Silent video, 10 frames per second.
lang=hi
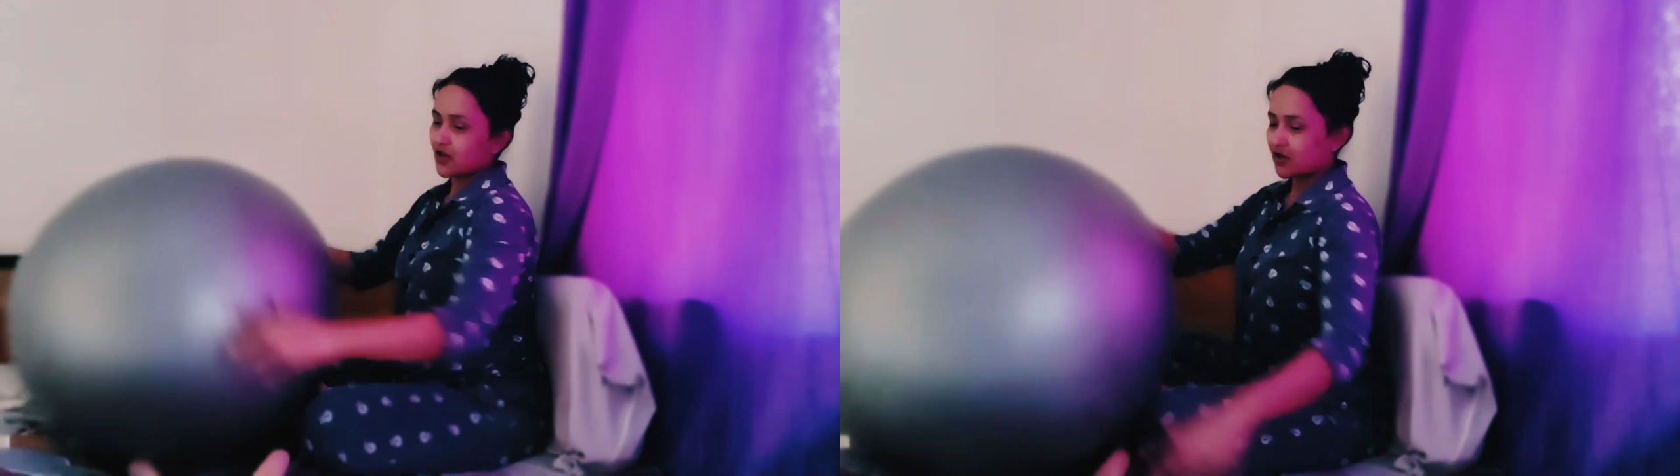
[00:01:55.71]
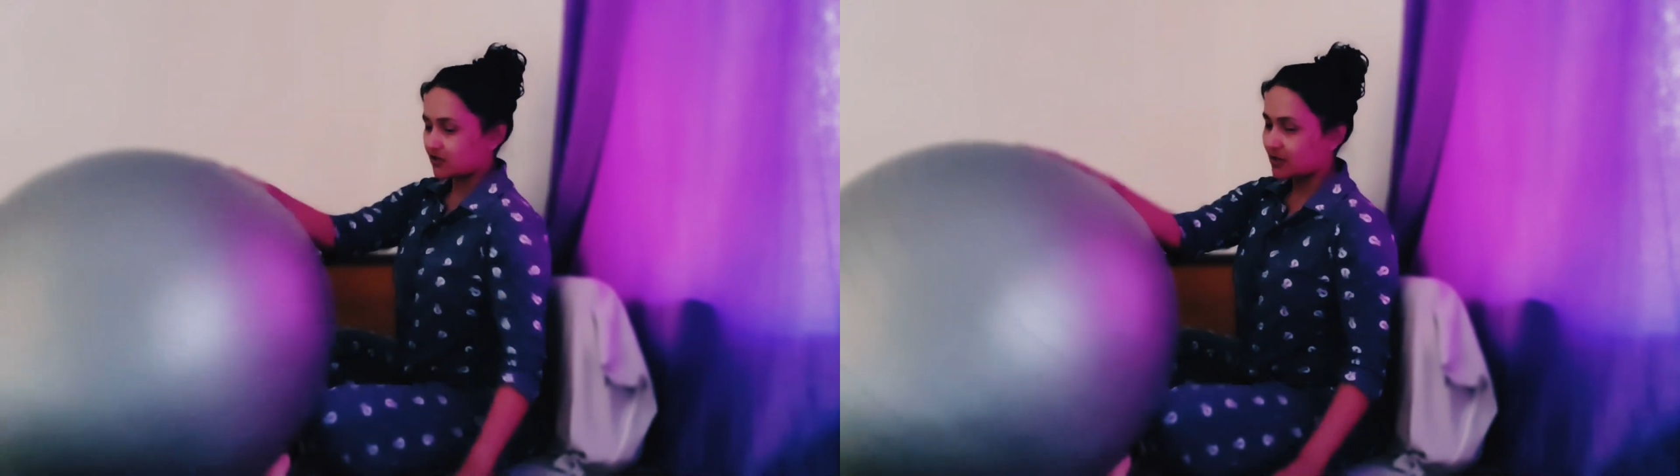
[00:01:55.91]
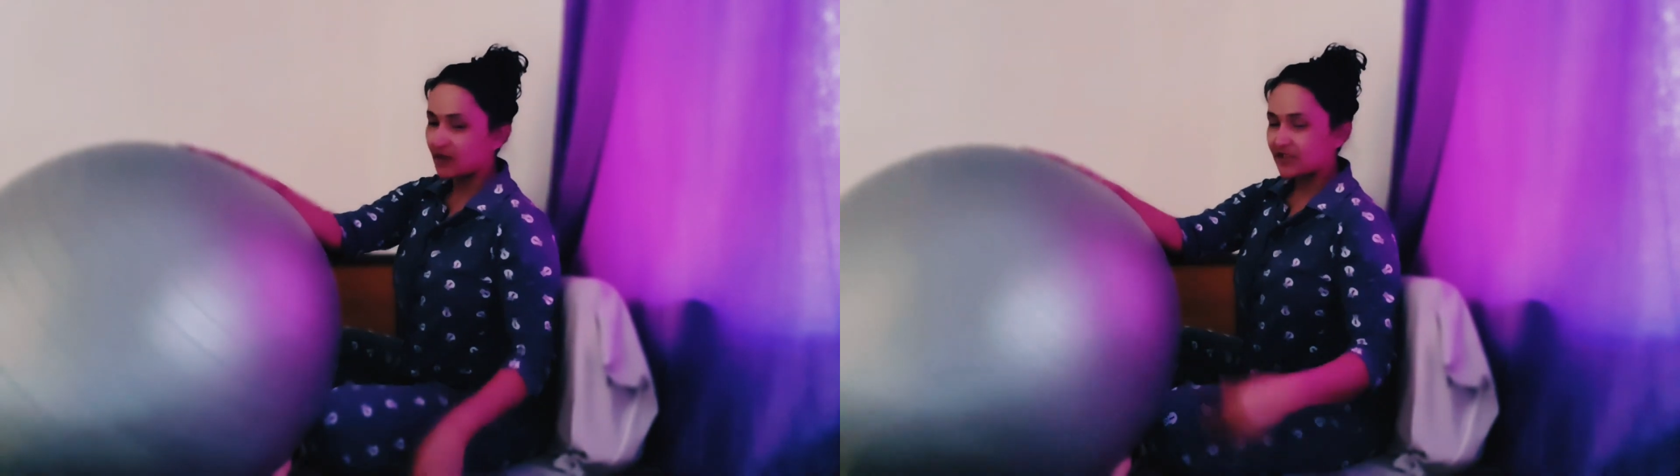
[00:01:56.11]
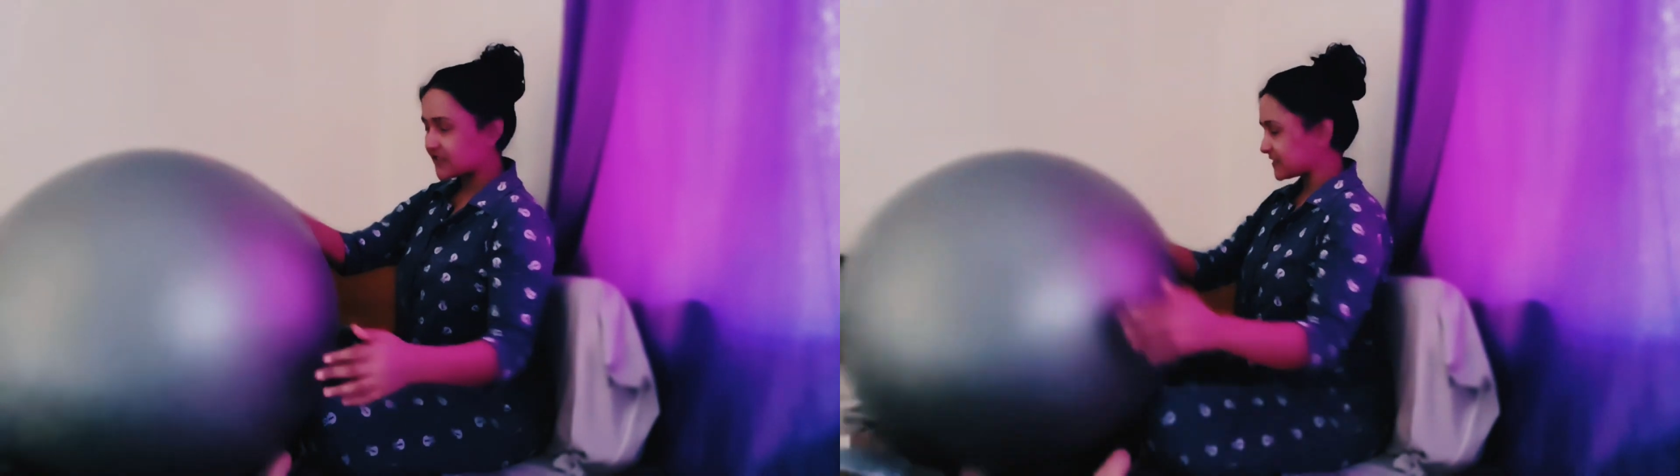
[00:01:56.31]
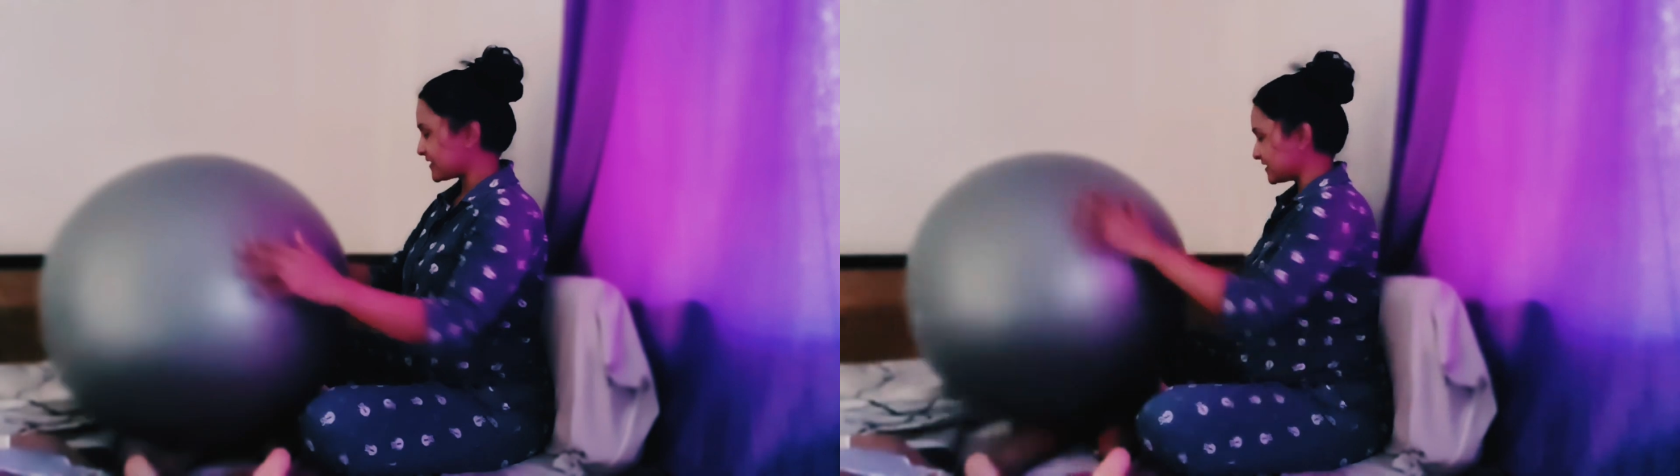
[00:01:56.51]
और हमारी
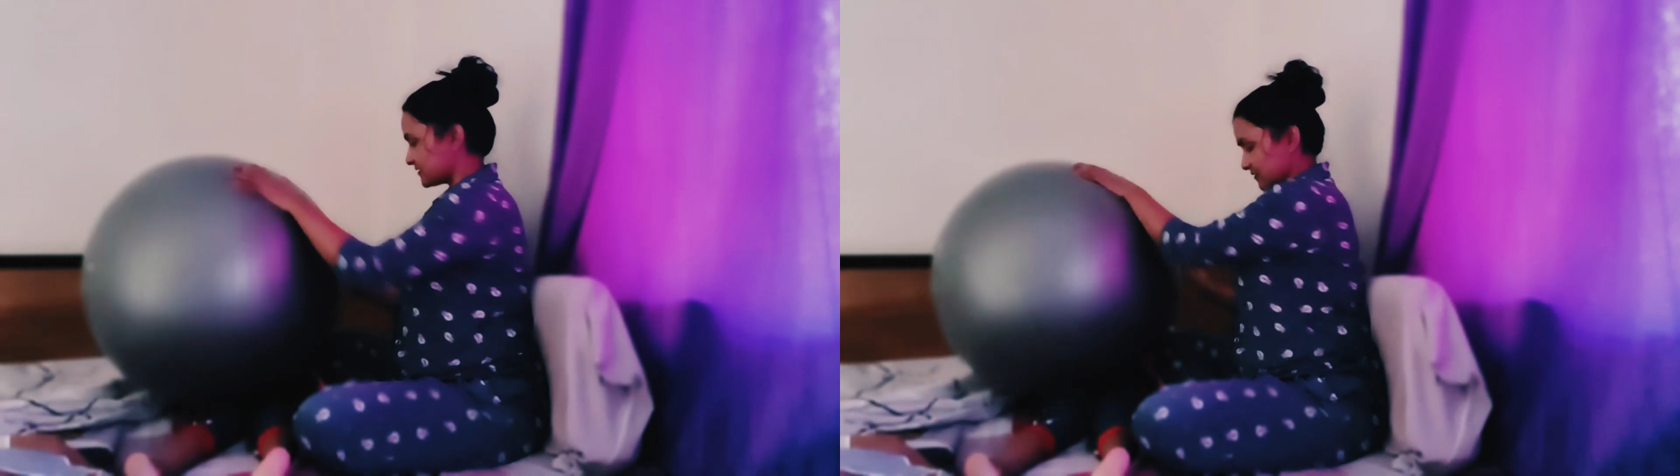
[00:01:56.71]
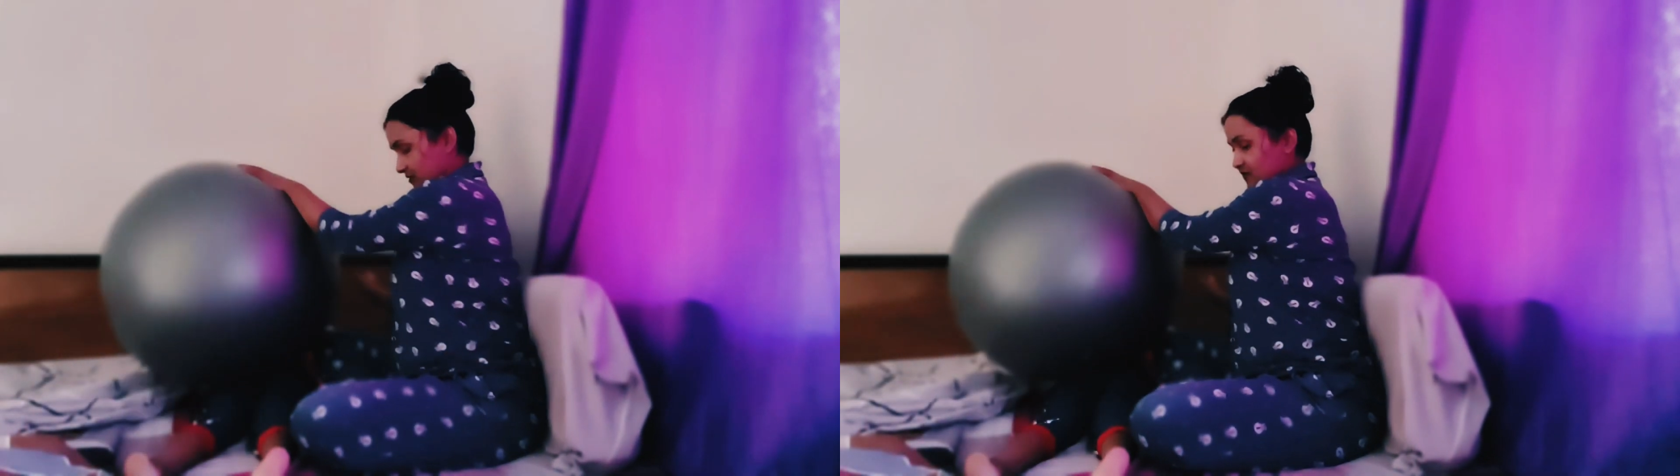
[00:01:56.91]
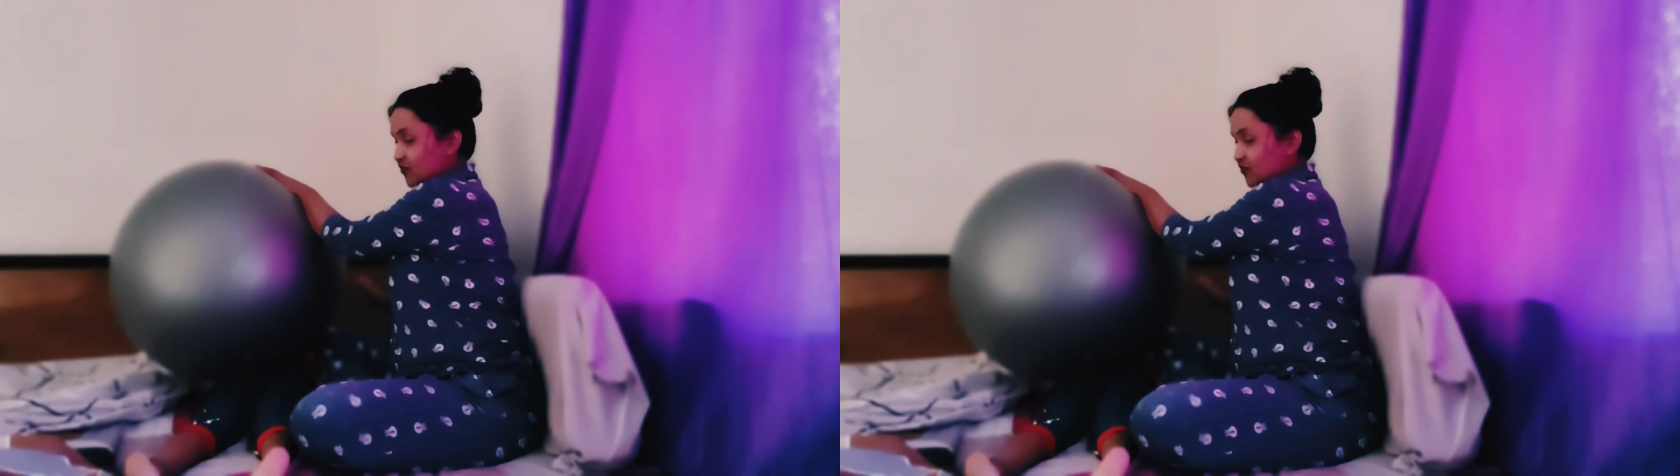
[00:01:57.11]
सेंसरी और